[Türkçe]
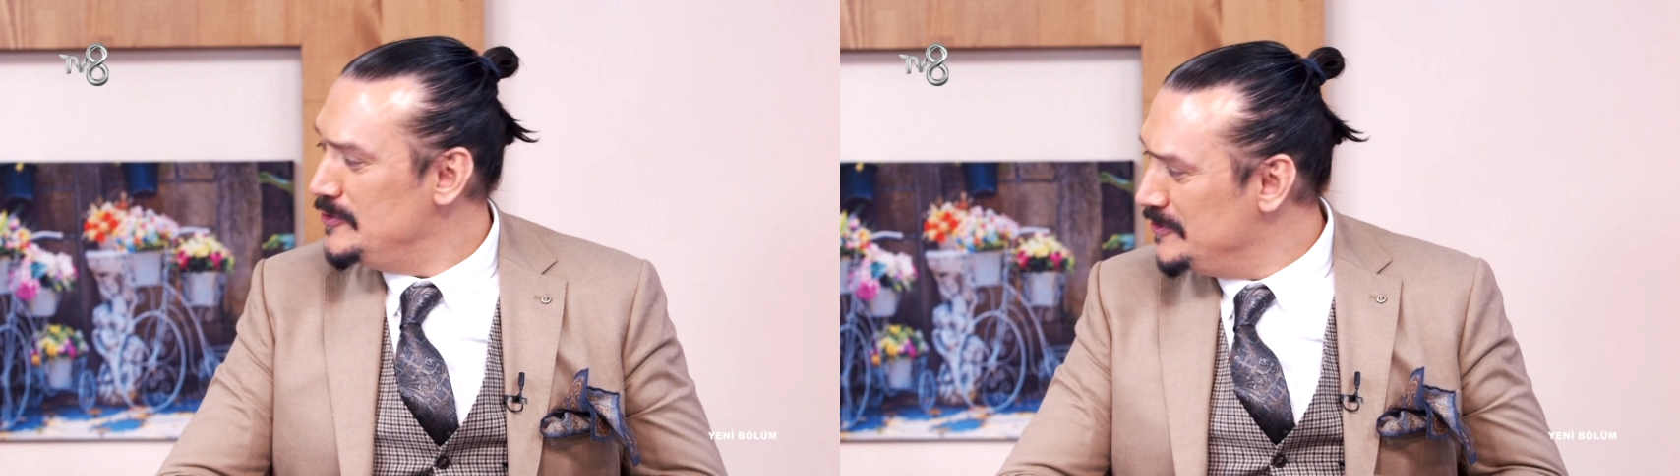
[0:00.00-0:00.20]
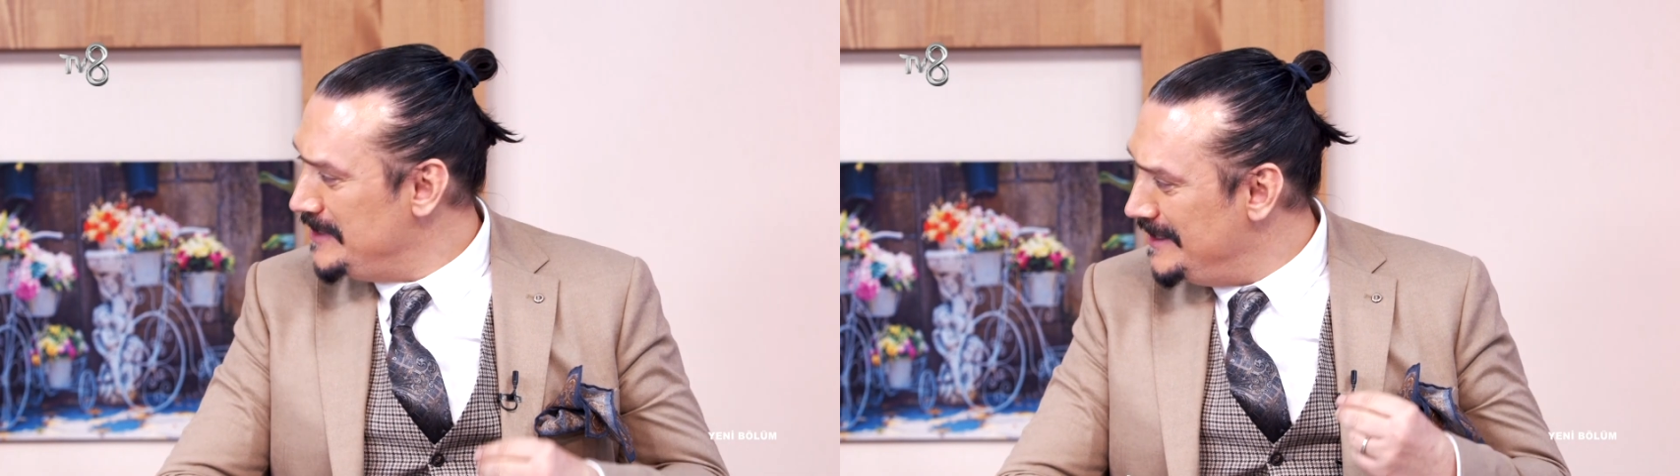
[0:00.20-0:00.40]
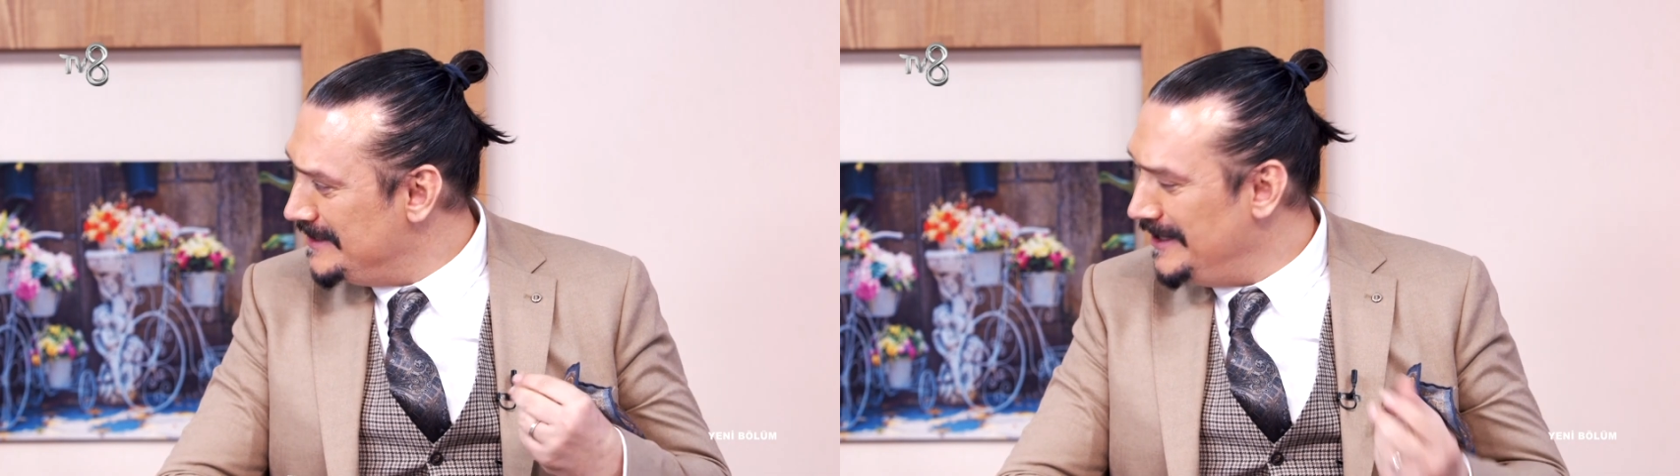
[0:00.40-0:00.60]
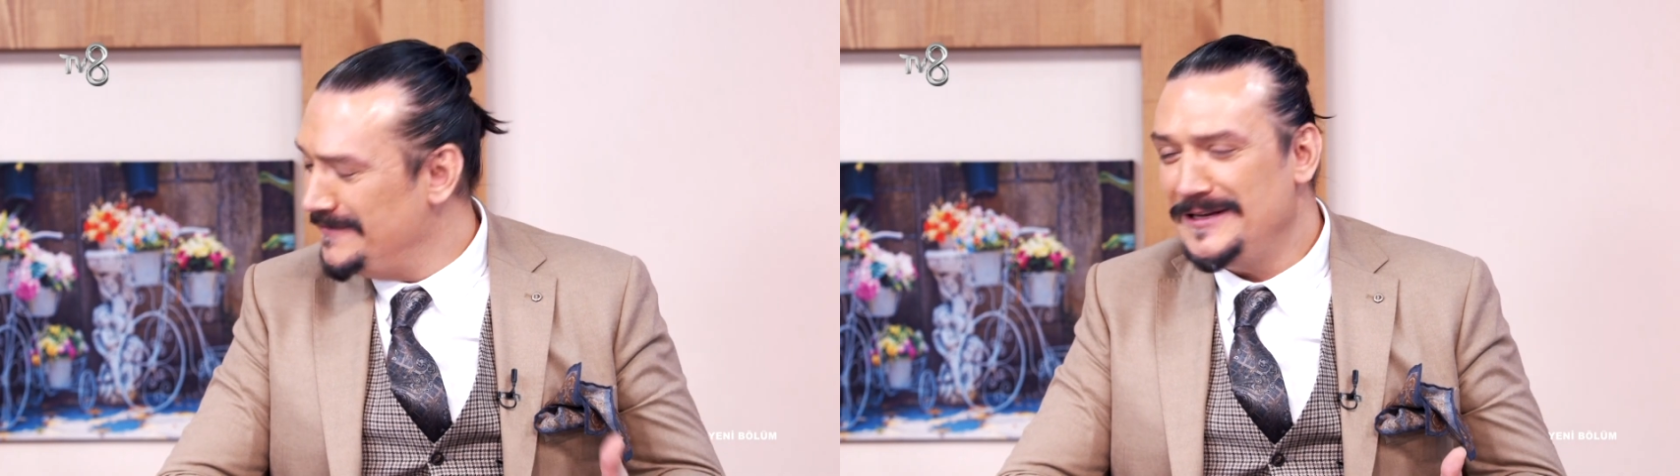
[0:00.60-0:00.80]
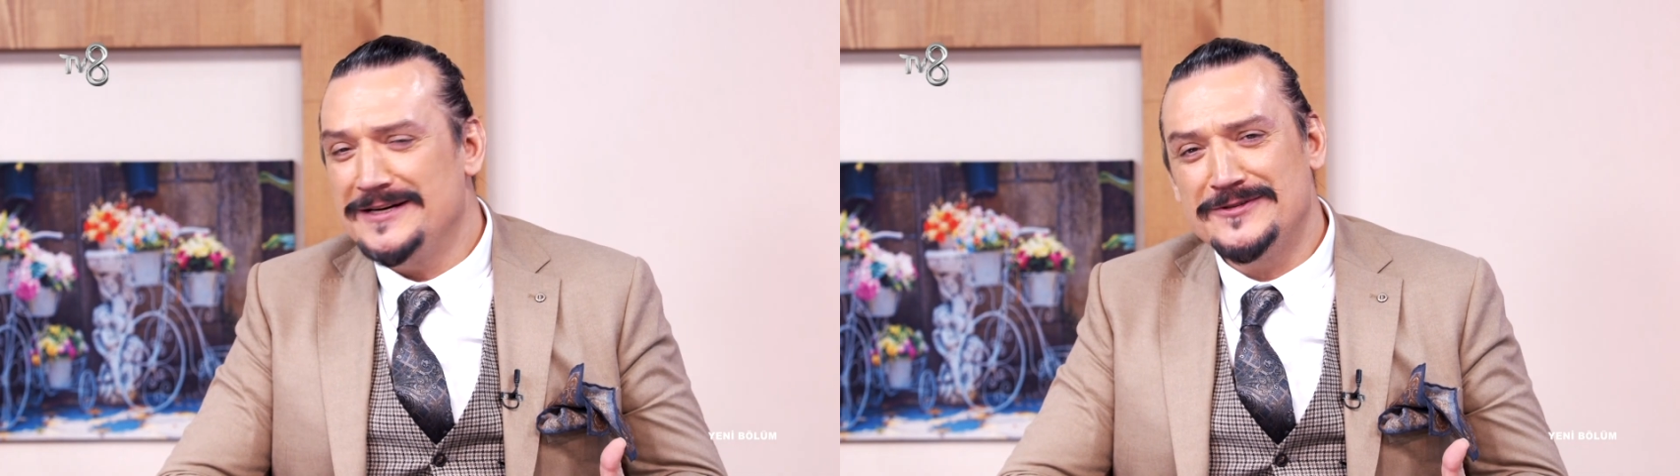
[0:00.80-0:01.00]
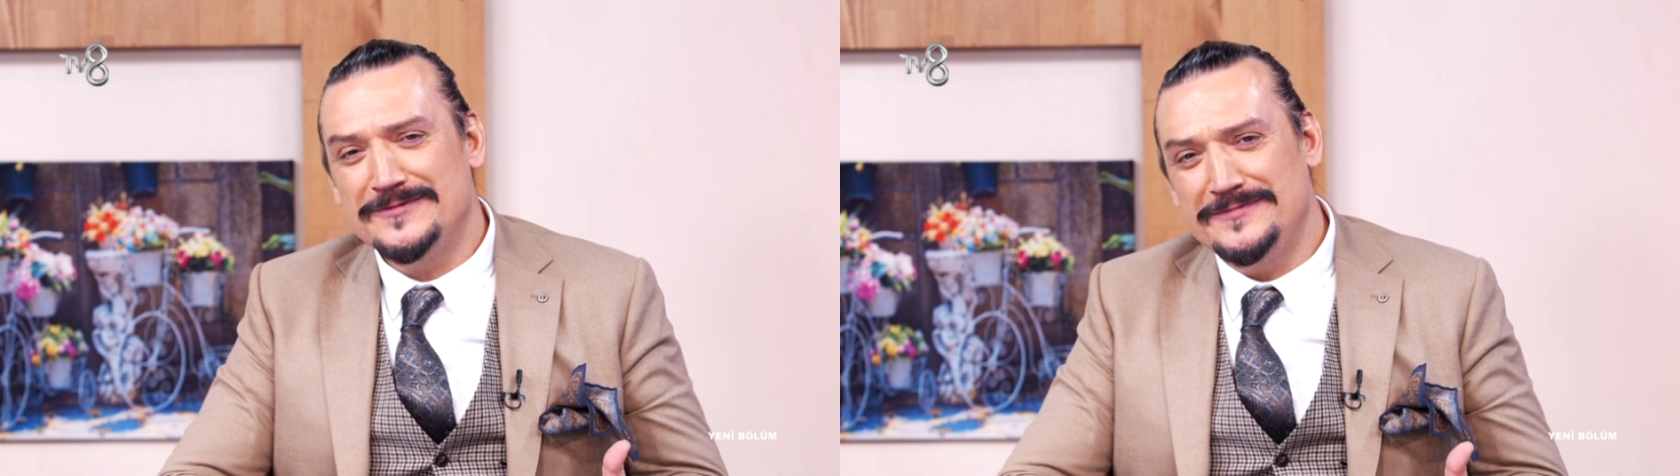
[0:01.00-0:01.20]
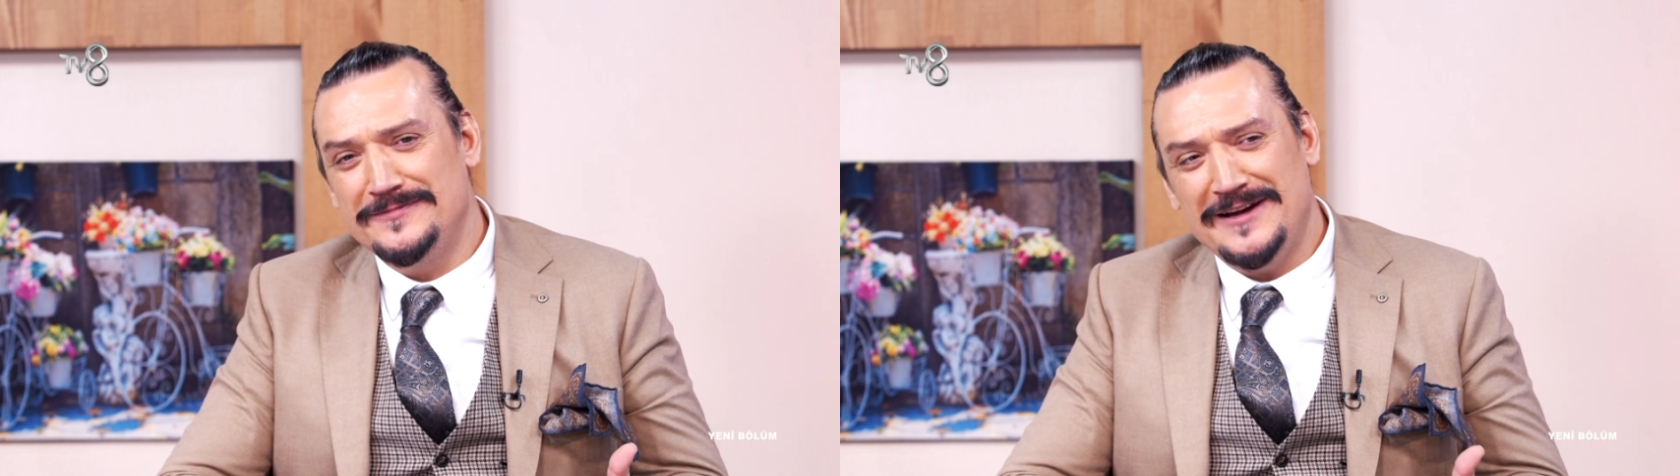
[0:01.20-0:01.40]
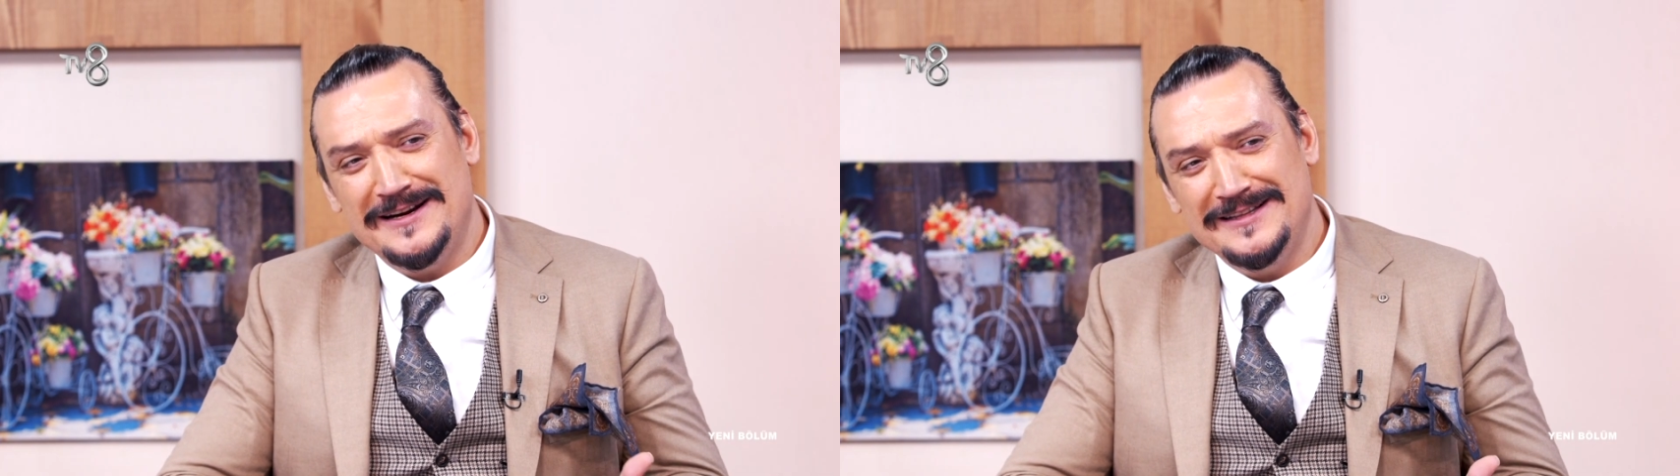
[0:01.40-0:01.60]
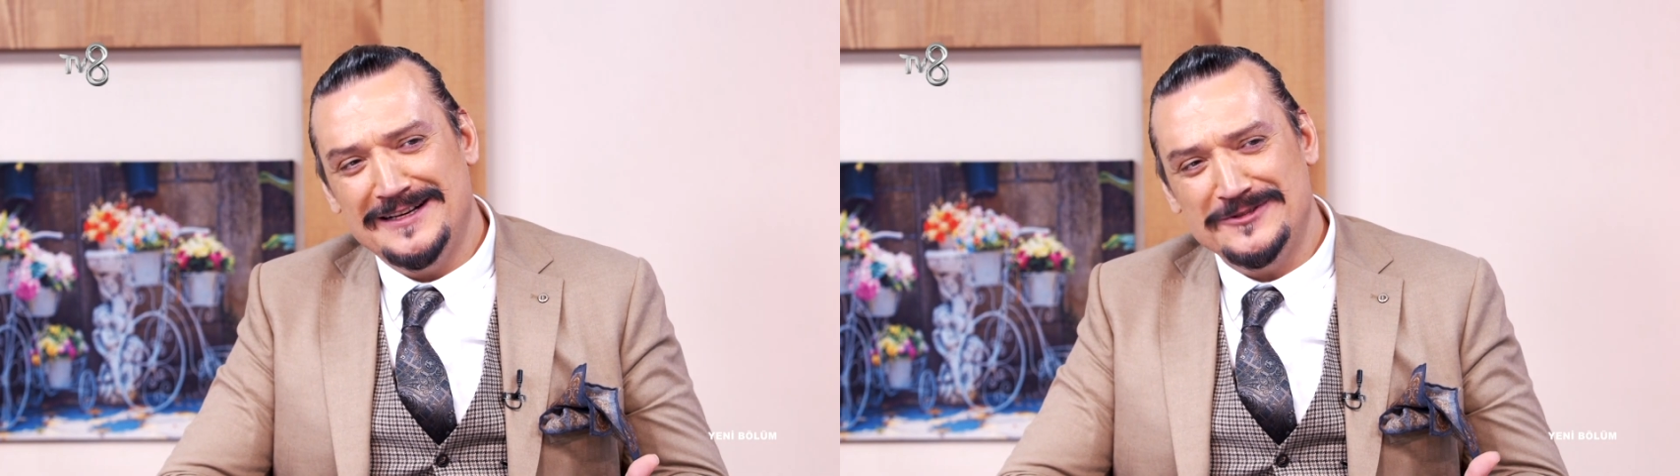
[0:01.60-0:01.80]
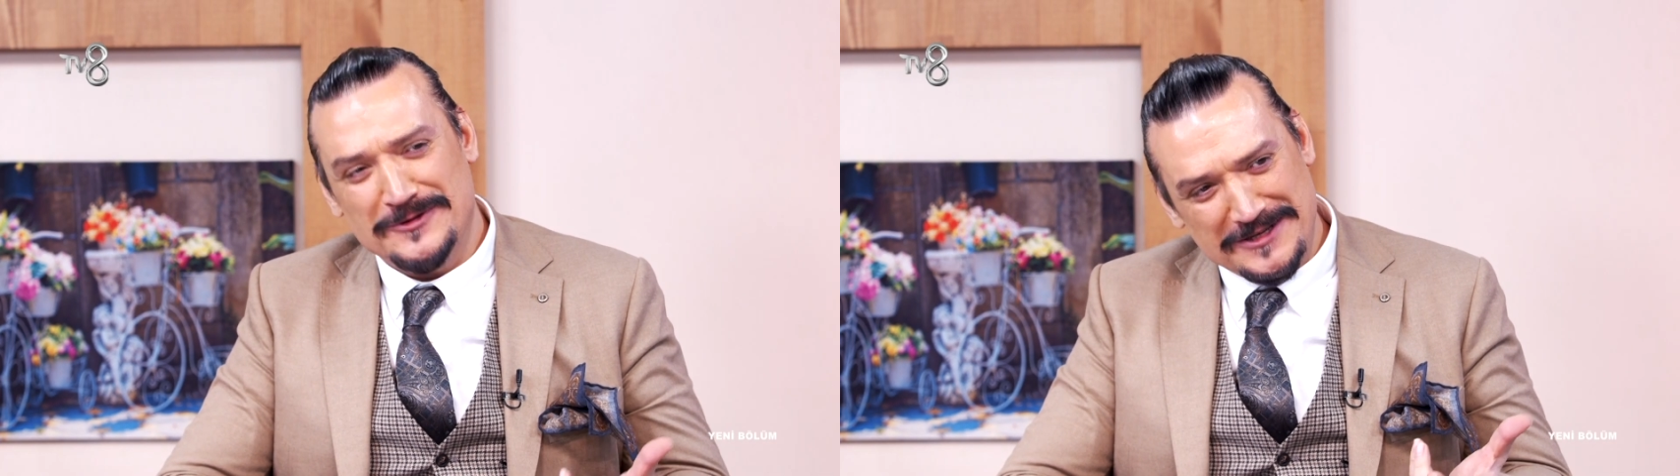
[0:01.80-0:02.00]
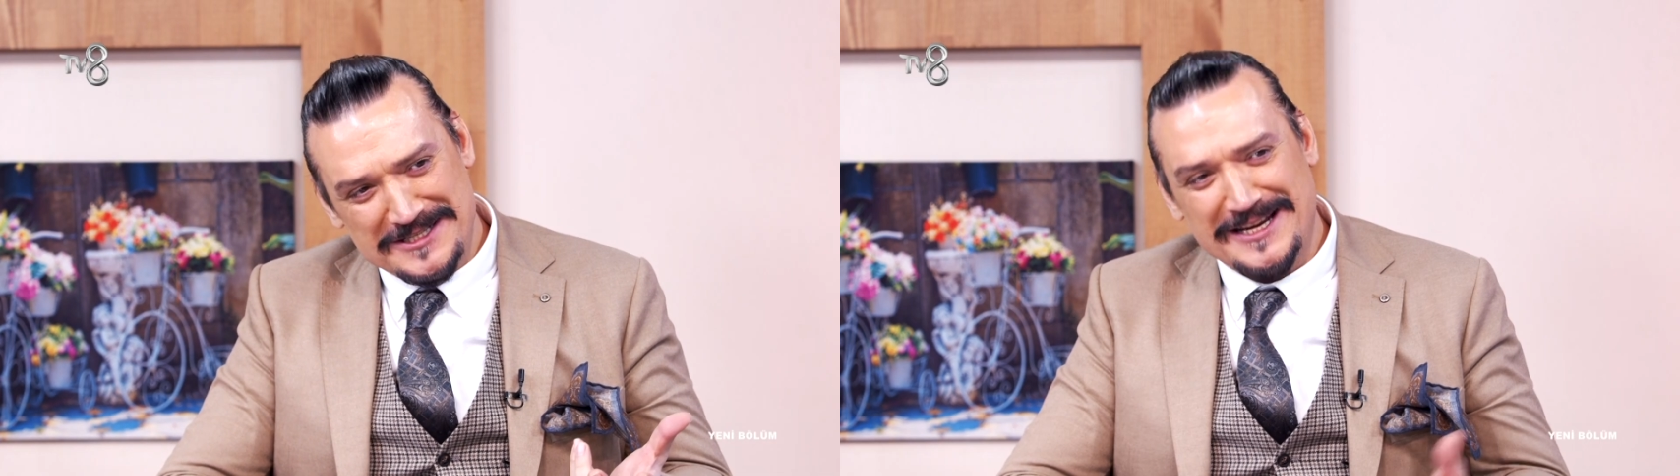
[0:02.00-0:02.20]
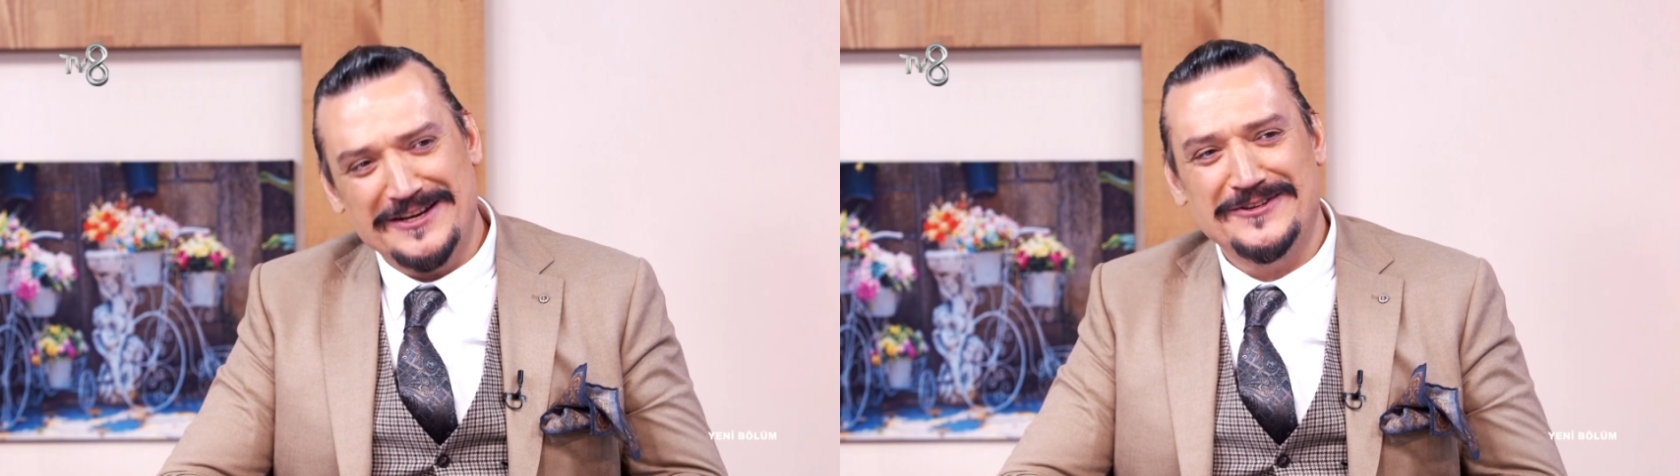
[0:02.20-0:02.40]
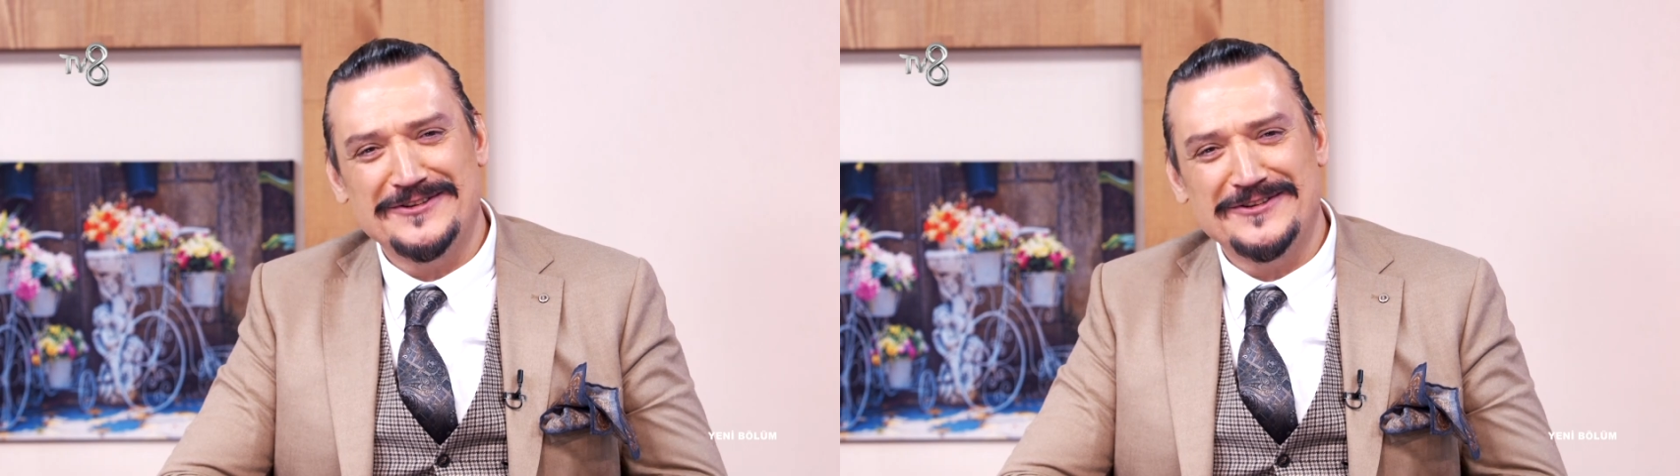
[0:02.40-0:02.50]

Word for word: çok güzel de tarifler verdiler. Çok teşekkür